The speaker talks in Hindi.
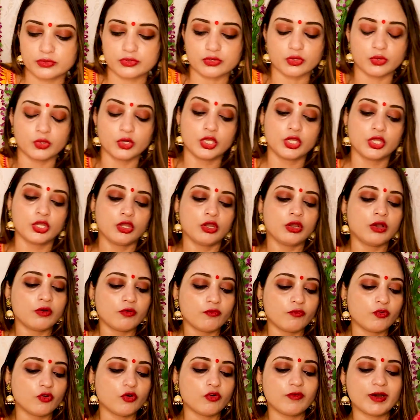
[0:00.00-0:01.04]
हैं उसको
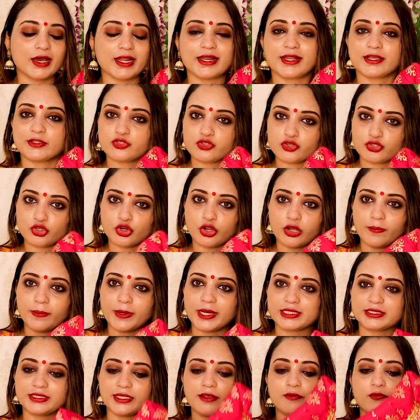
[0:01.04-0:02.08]
वो वाला जो टॉप
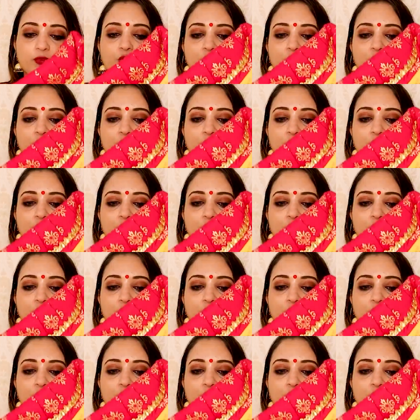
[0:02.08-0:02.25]
आता है